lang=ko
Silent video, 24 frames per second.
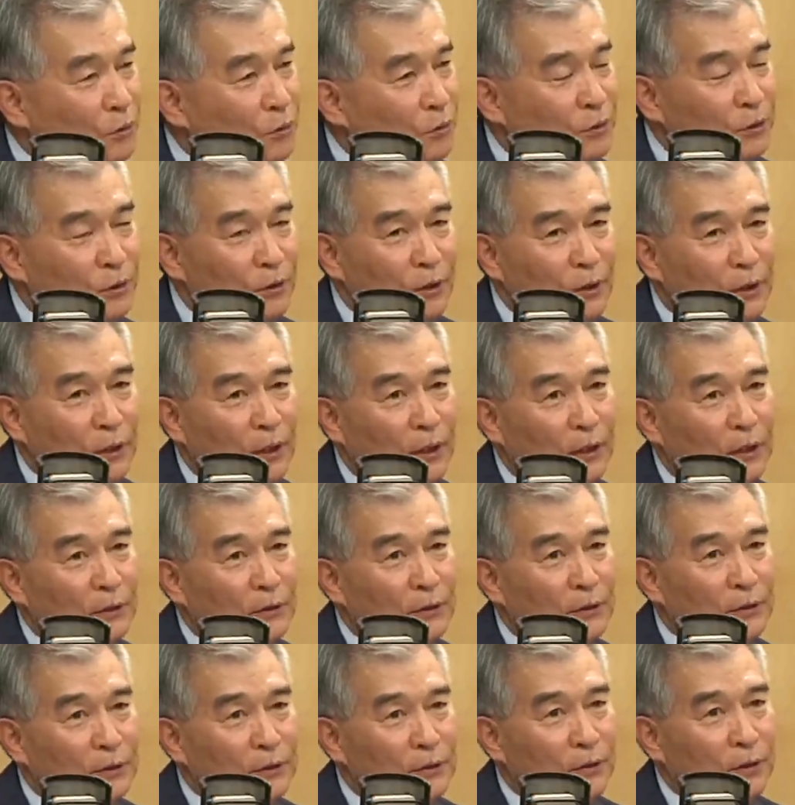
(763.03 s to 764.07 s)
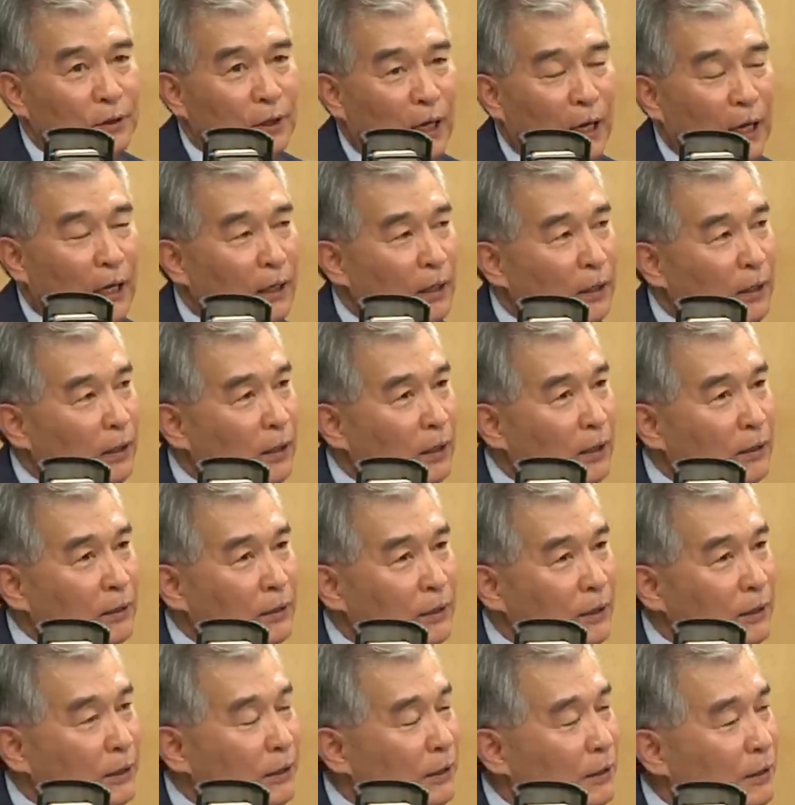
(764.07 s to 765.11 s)
지금까지는
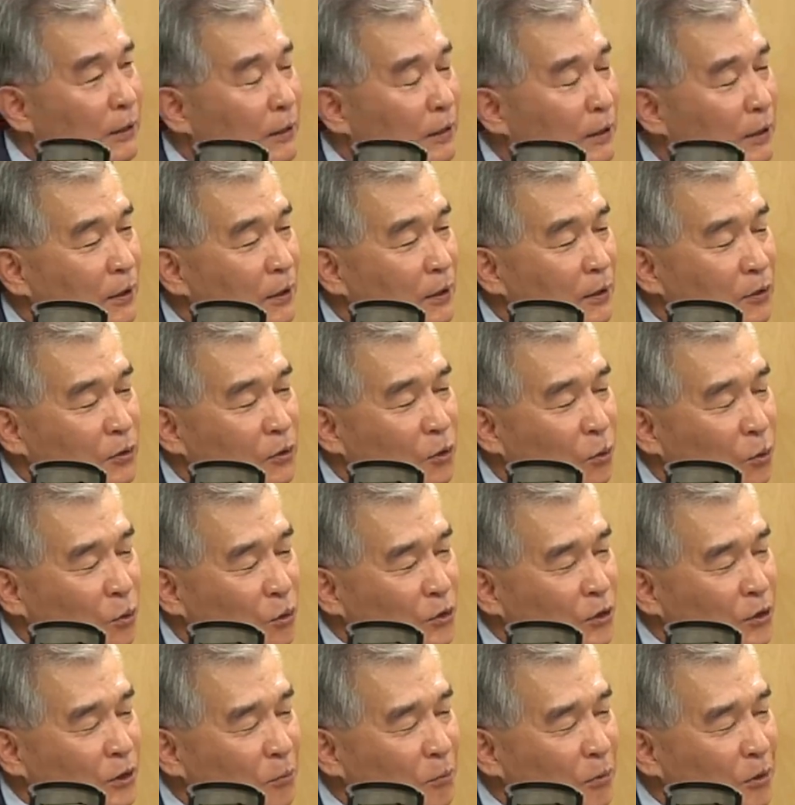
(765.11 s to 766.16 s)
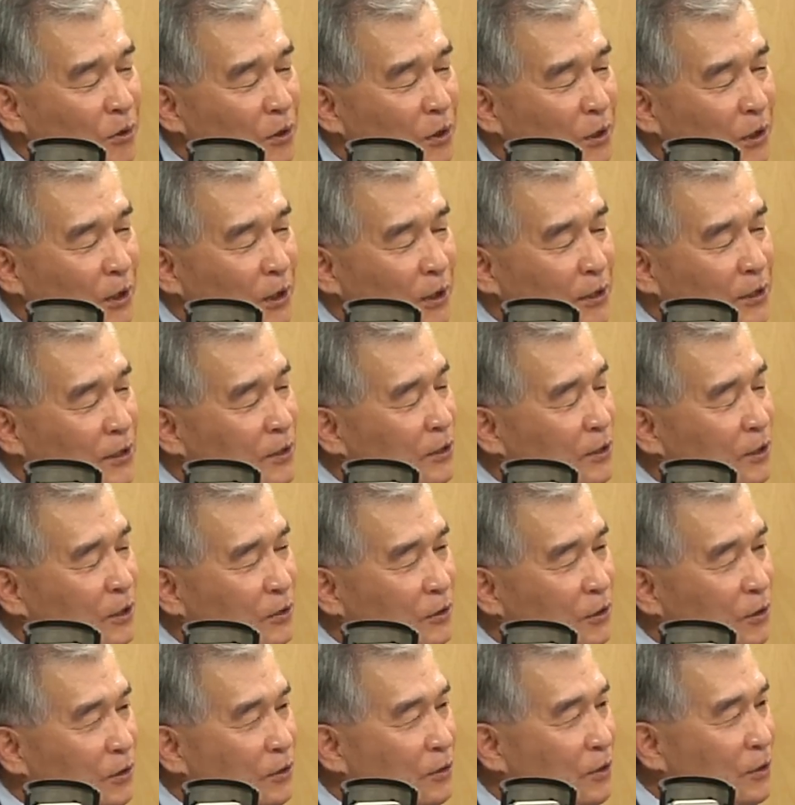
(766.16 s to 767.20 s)
한강이 서울 시민들에게
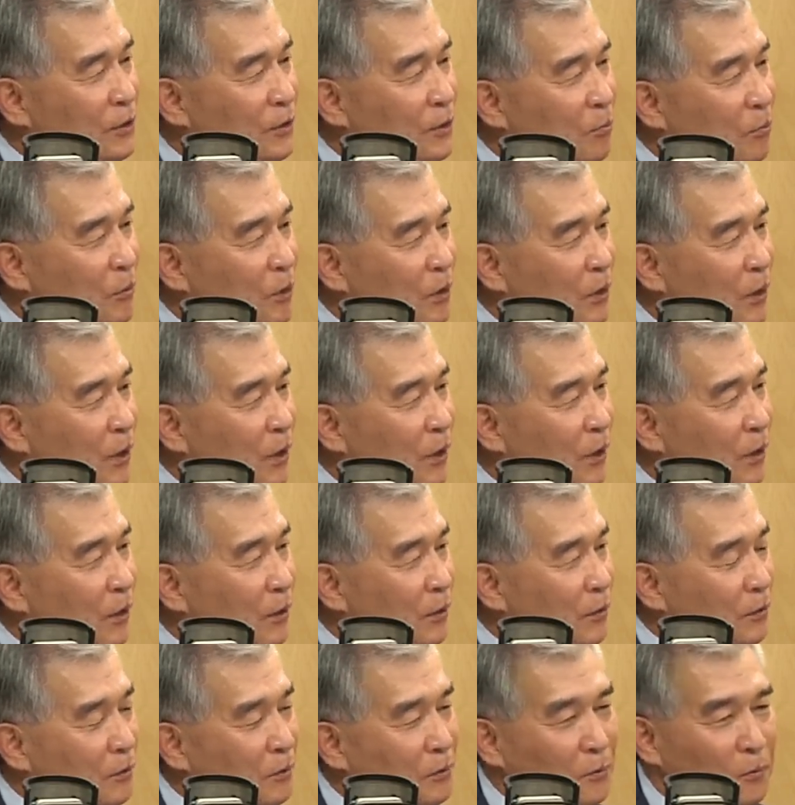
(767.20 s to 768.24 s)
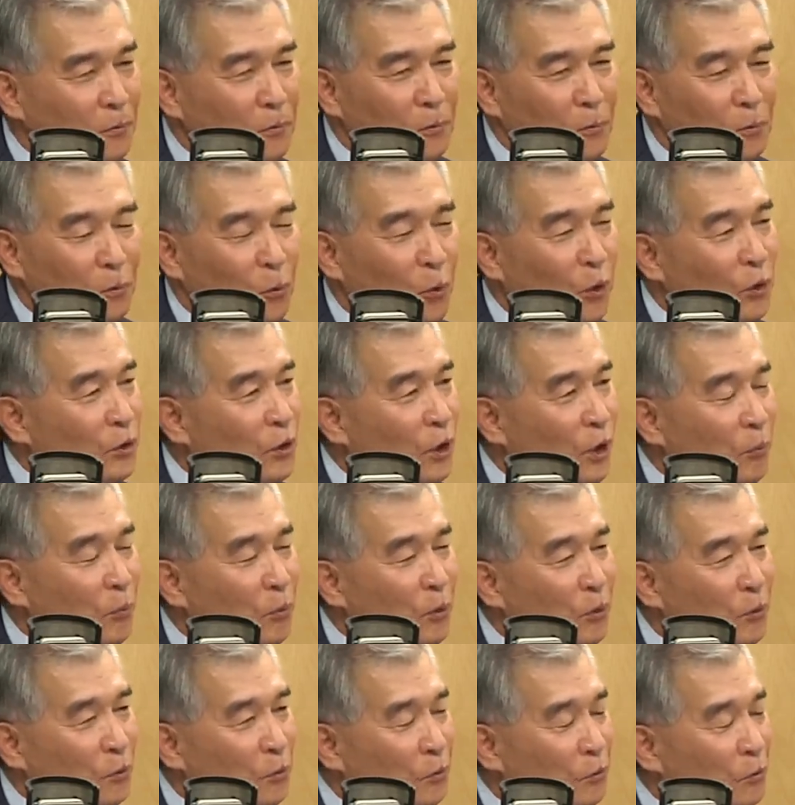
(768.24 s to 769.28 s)
잊혀져 있었습니다. 음.
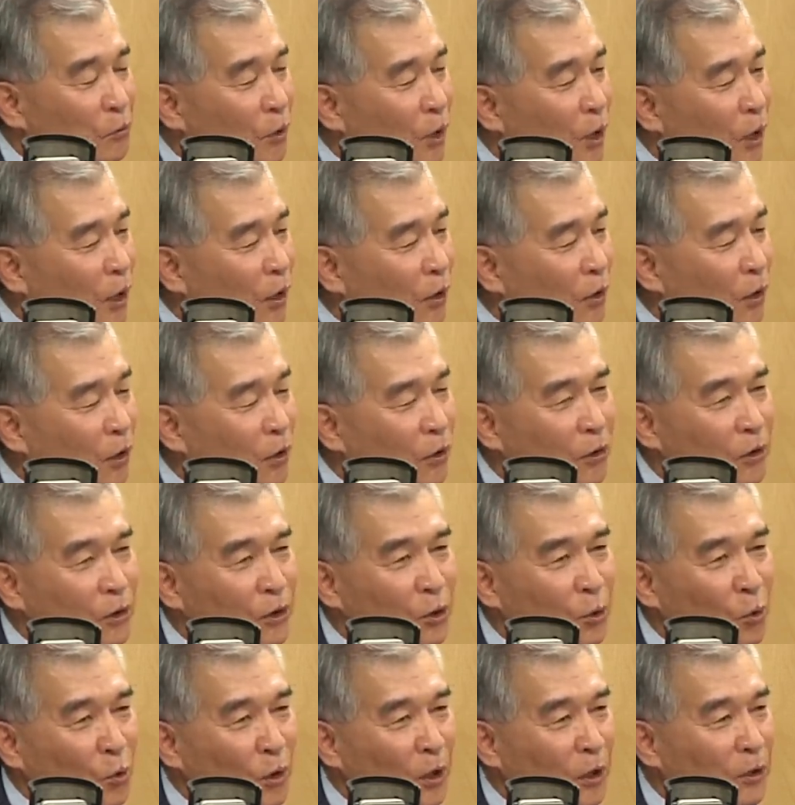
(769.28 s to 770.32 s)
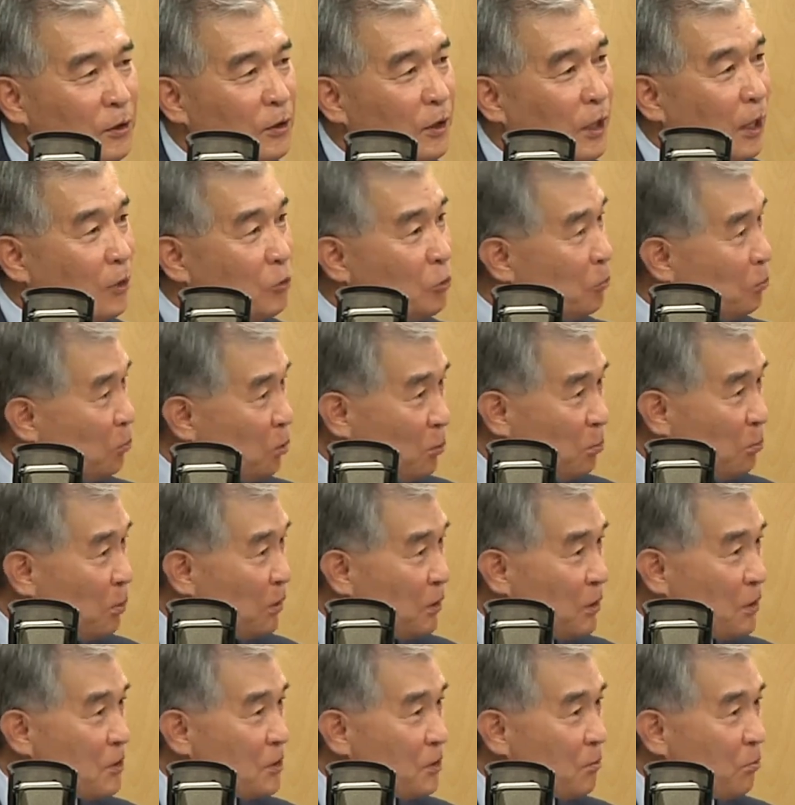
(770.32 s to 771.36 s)
왜냐하면은 한강을 이용하기 아주
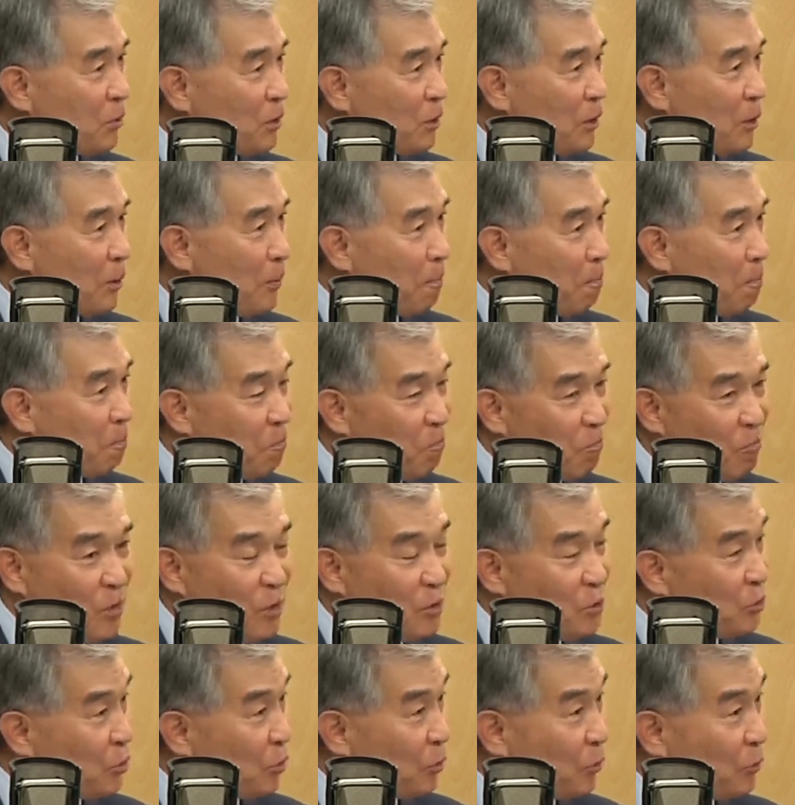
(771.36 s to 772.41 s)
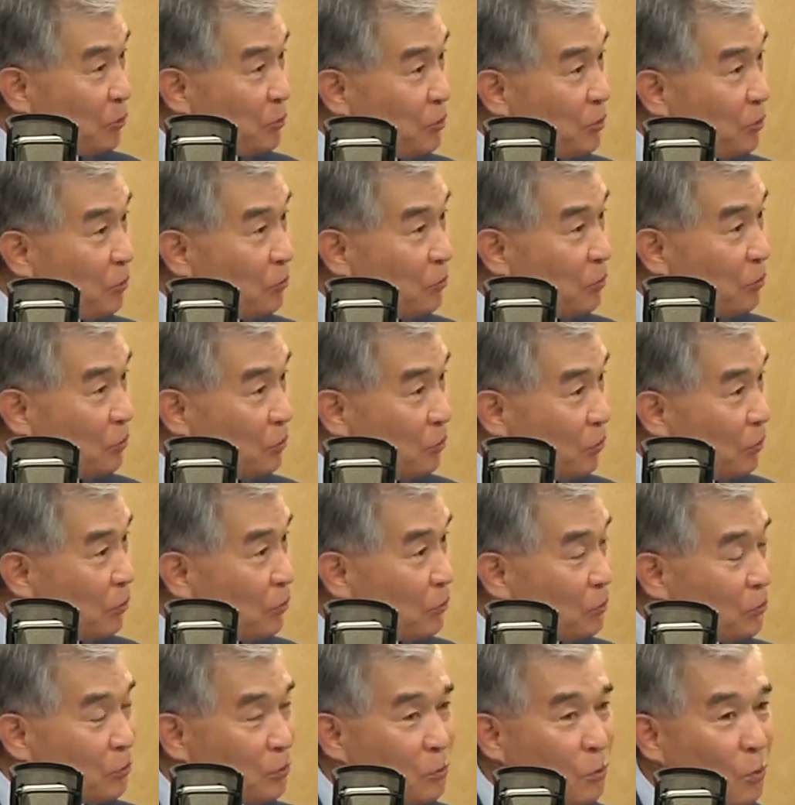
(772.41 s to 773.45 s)
불편했습니다. 접근성도
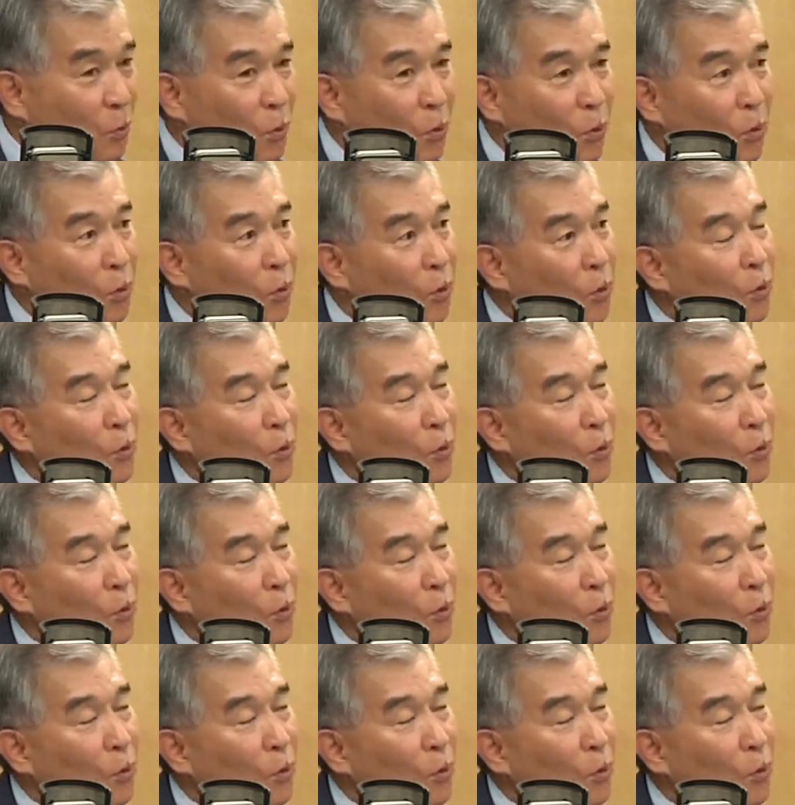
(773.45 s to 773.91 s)
떨어지고 예.